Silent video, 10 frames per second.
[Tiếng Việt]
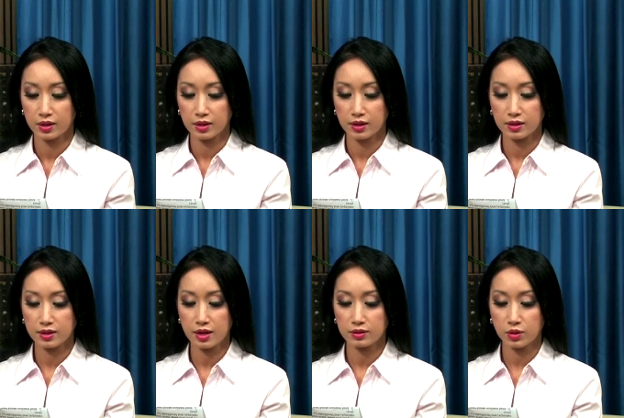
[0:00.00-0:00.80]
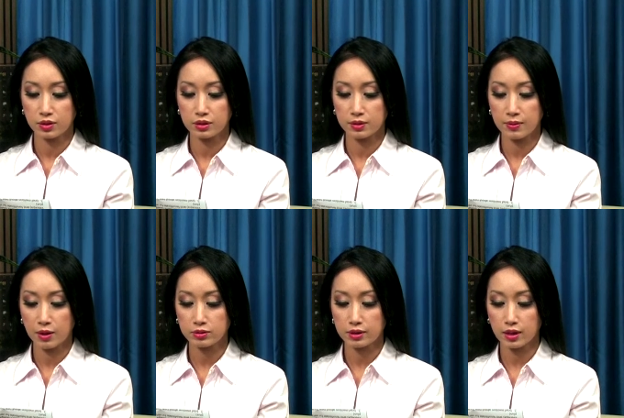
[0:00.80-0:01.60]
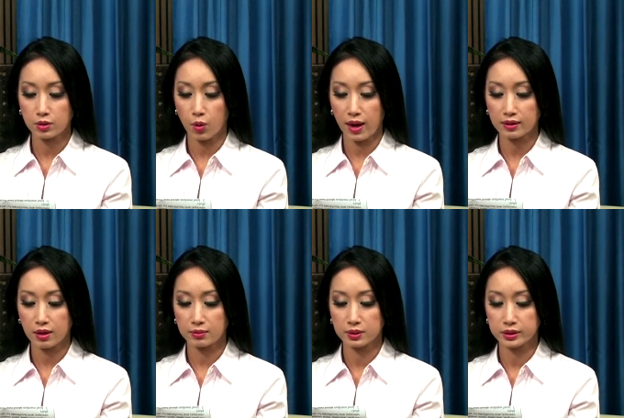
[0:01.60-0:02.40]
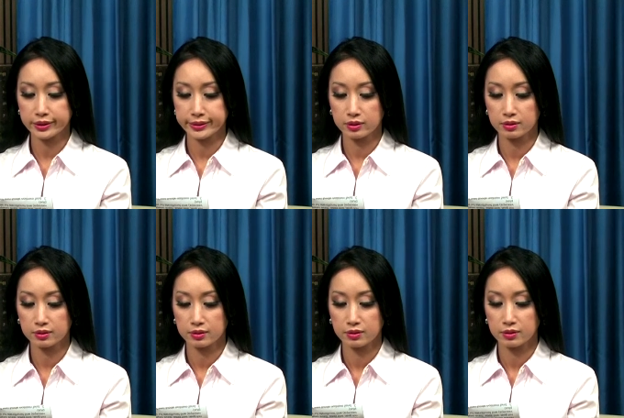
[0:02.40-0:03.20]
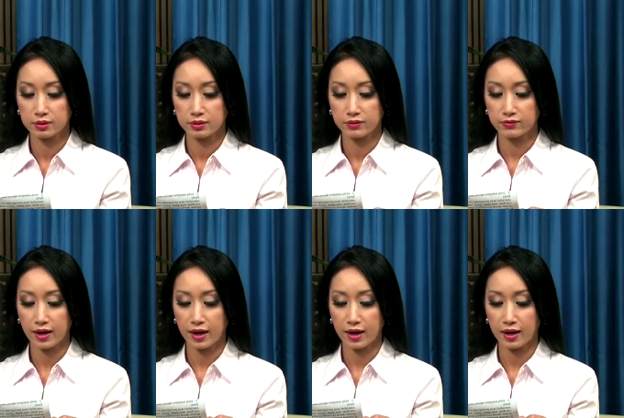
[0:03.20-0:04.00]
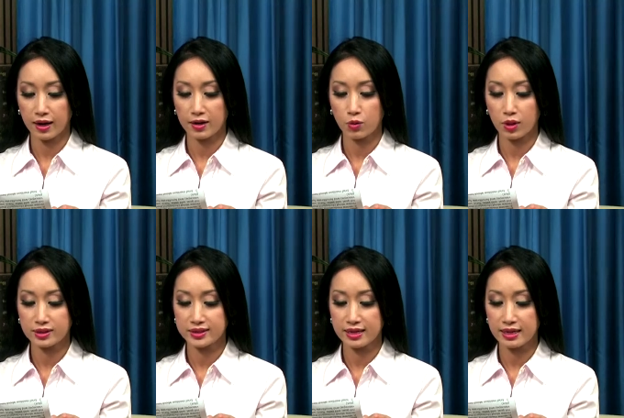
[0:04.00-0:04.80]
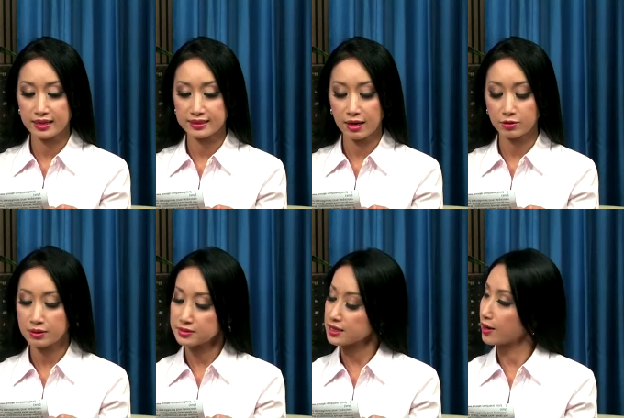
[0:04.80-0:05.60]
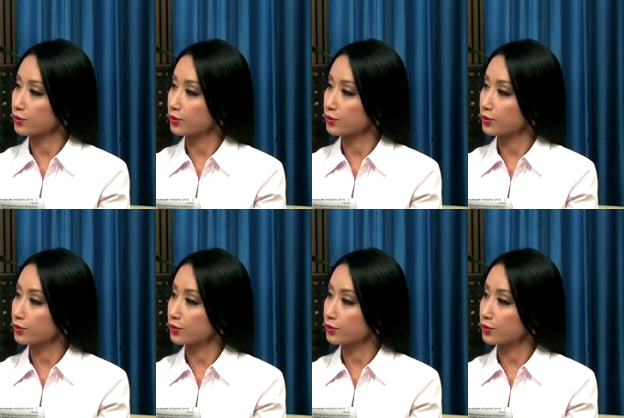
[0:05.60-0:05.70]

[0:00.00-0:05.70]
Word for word: hiện giờ tôi đi thử máu thì kết quả thận bình thường và A1C là 6.6